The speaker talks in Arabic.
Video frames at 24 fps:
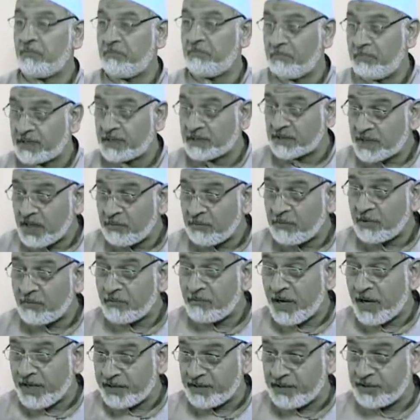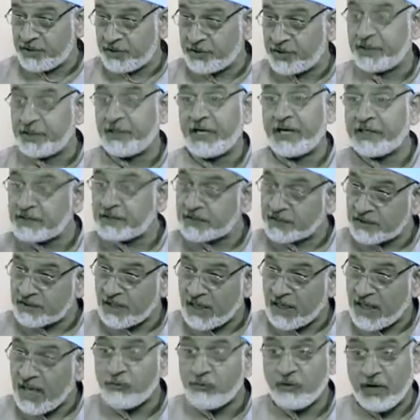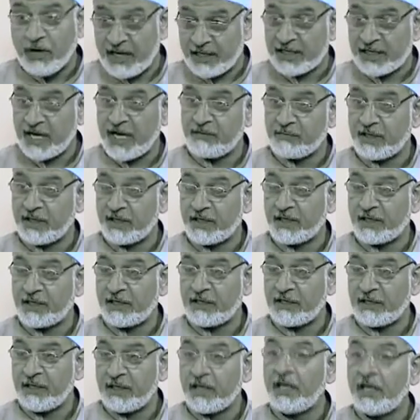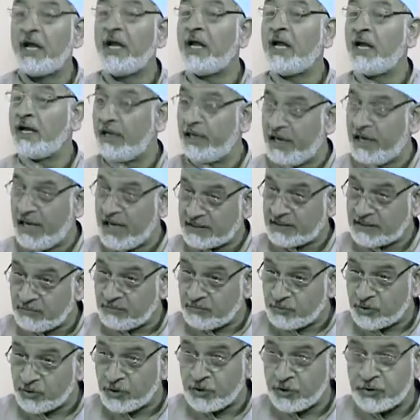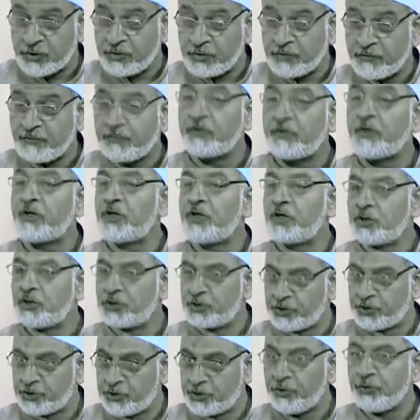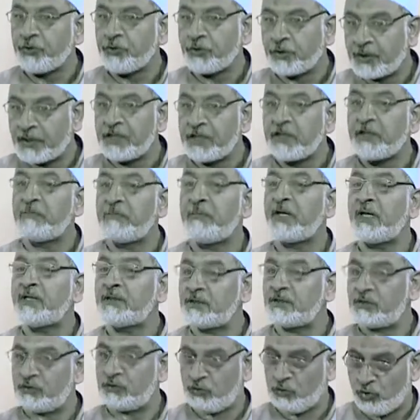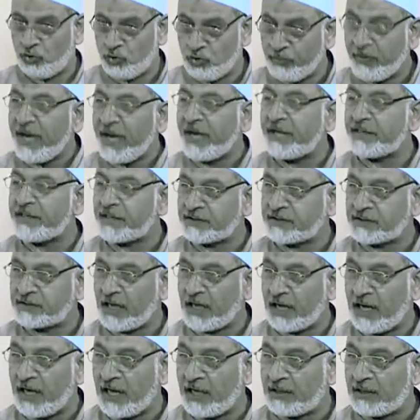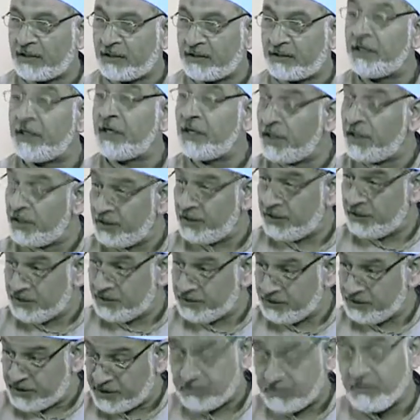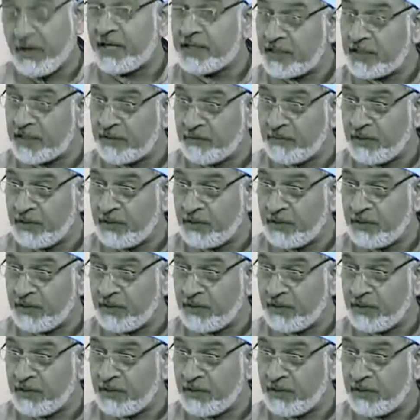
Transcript: بس قبل ما نحكي عن الصلاة وأحكامها لازم تعرف شنو قيمة ومعنى الصلاة تسمعني